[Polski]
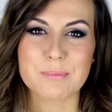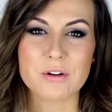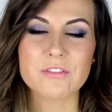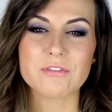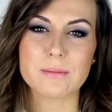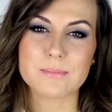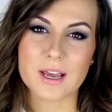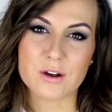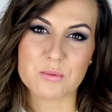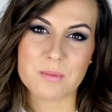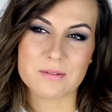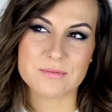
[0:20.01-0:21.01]
Powiem Wam,
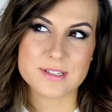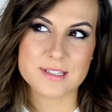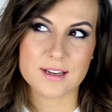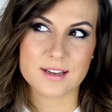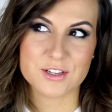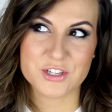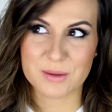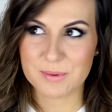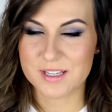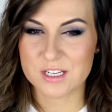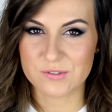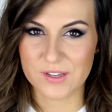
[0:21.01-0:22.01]
jaką mam wizję
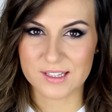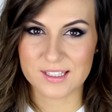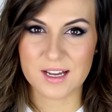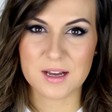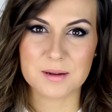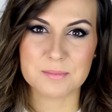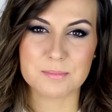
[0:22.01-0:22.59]
siebie na święta.